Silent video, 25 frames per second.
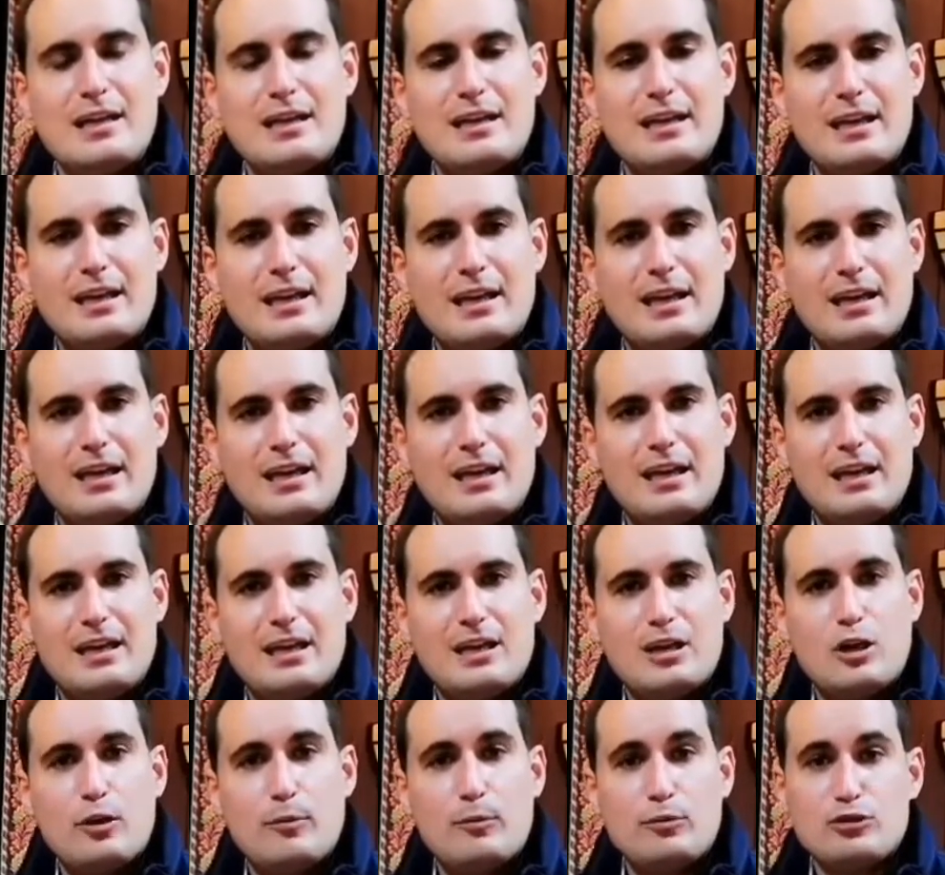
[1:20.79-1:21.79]

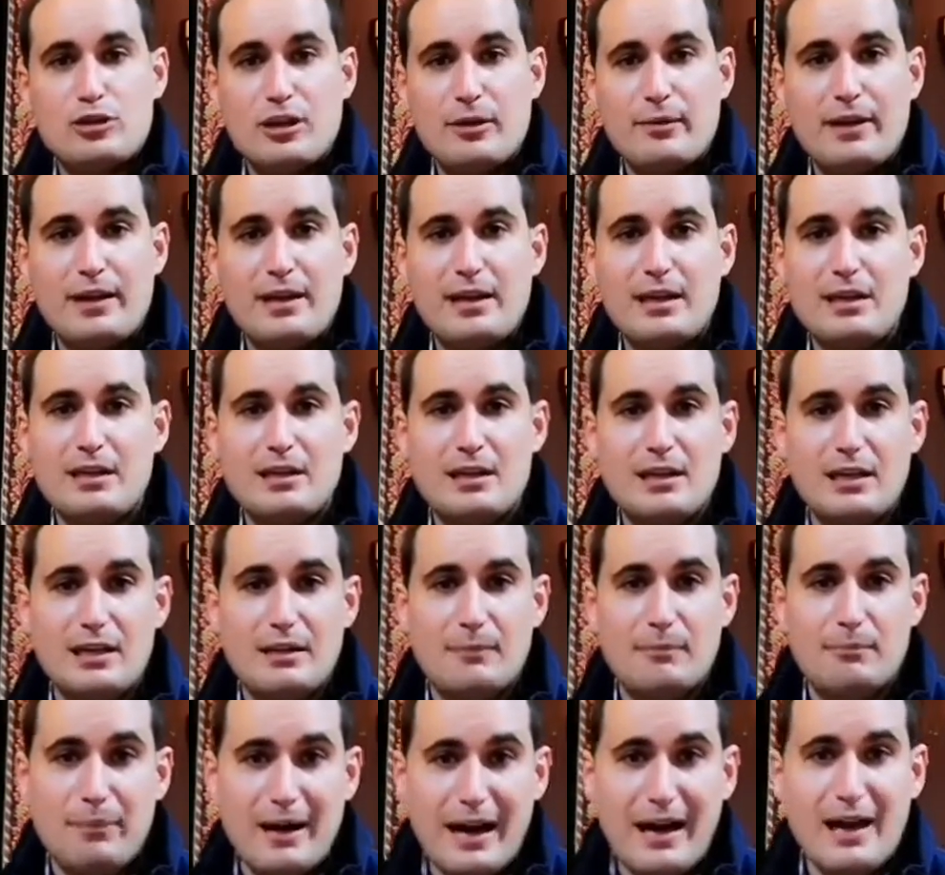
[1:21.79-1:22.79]
que, como sabéis,
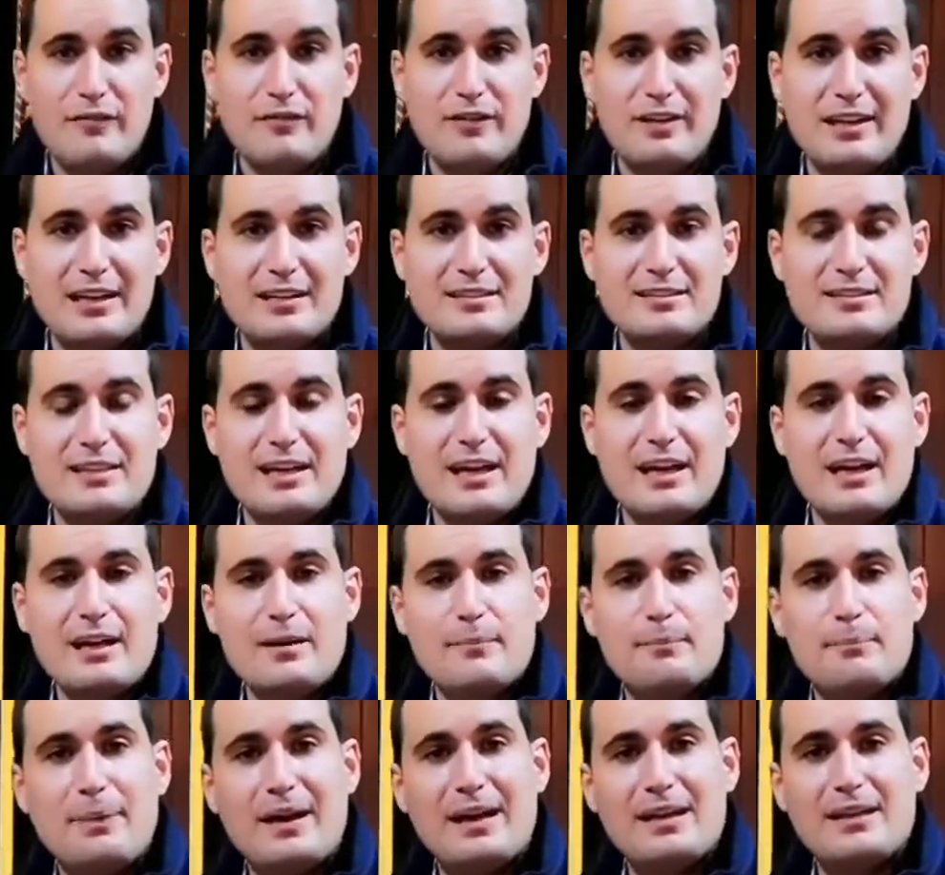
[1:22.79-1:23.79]
eh, va a
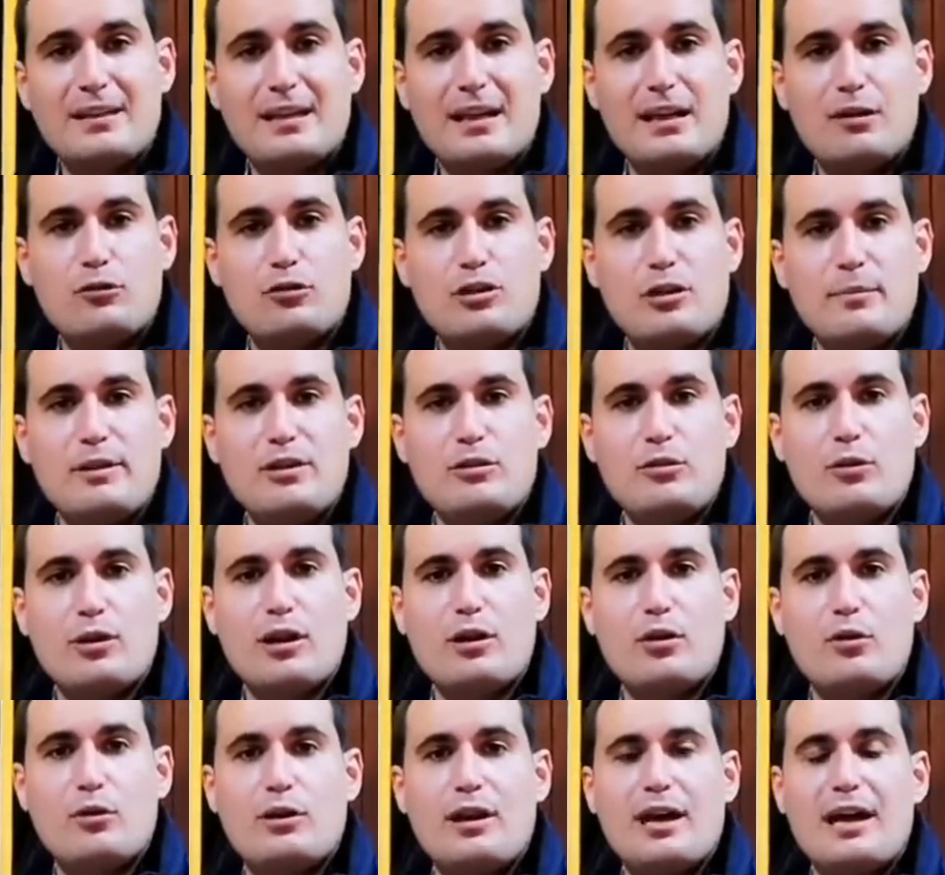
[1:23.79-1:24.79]
financiar parte del Ayuntamiento de
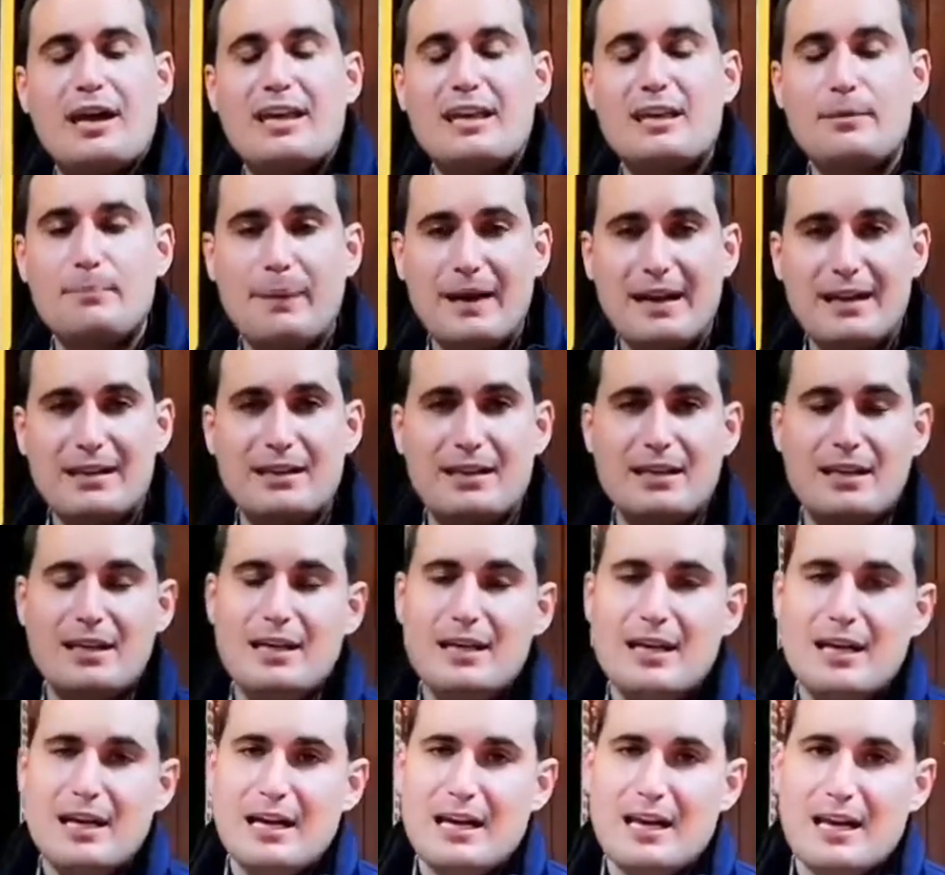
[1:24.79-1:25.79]
Arjona y parte
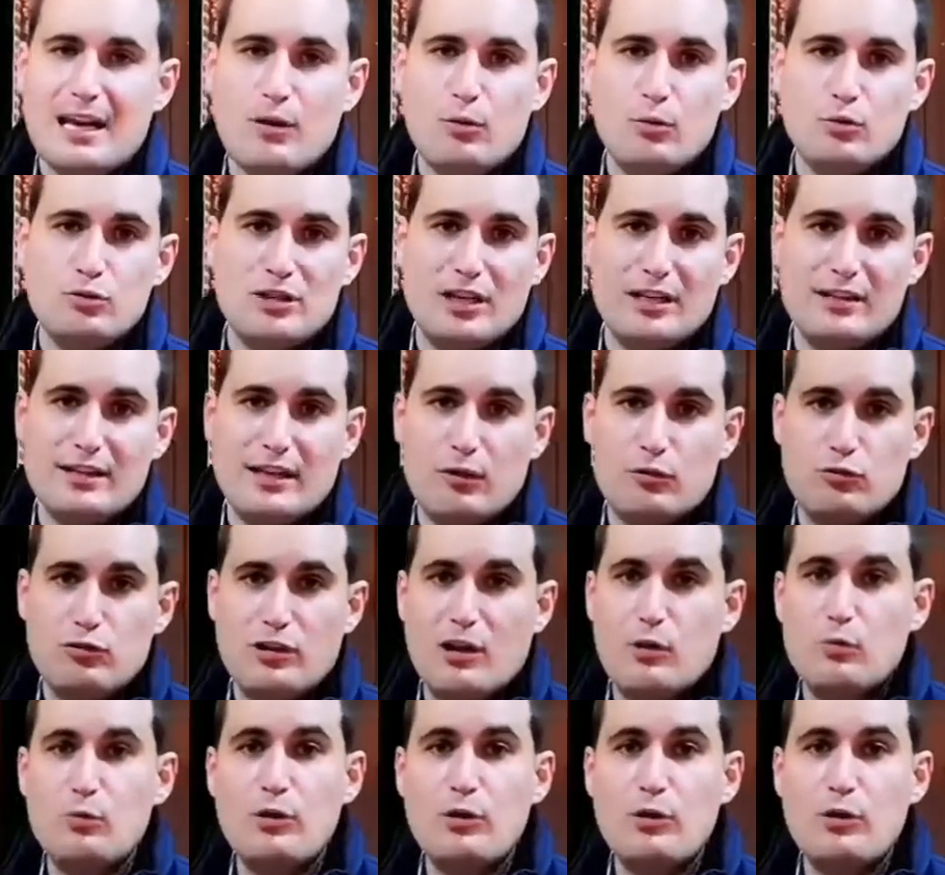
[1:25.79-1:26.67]
la Junta de Andalucía.